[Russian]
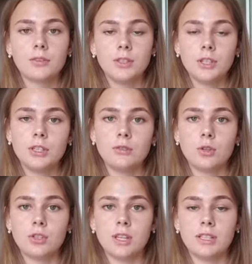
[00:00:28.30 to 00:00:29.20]

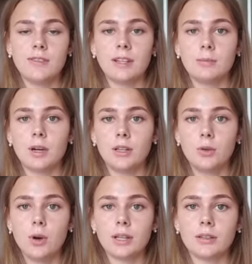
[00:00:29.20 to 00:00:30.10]
1969
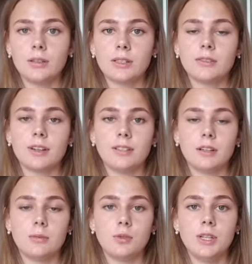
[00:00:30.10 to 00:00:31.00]
году открылась
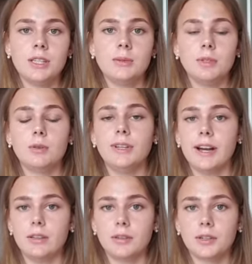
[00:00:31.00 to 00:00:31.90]
квартира-музей семьи
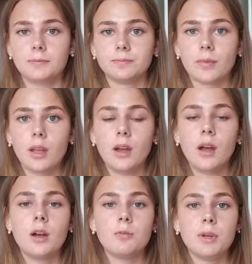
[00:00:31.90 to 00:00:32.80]
Ульяновых.
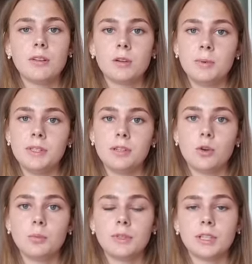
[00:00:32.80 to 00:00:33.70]
В первых пяти
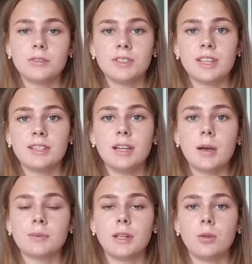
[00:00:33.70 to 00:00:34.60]
комнатах воссоздали
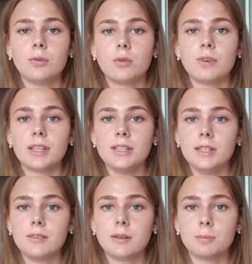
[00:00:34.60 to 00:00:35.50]
обстановку
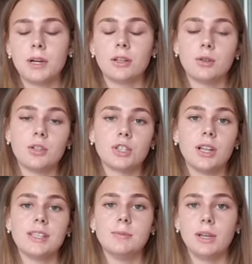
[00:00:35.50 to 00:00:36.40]
квартиры, при которой
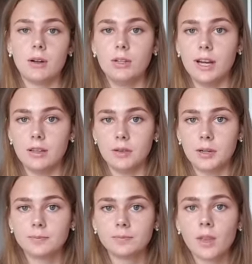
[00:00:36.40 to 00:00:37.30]
жила семья
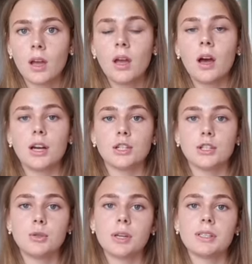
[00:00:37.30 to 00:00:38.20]
Ульяновых, а
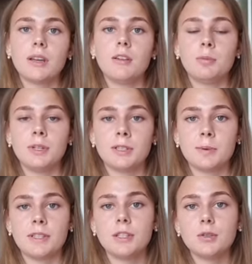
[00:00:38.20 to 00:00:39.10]
шестую оставили под
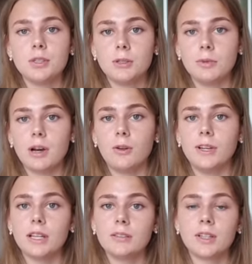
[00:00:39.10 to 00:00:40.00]
экспозицию «Семья
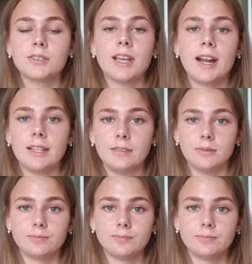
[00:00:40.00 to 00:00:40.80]
Ульяновых» в Саратове.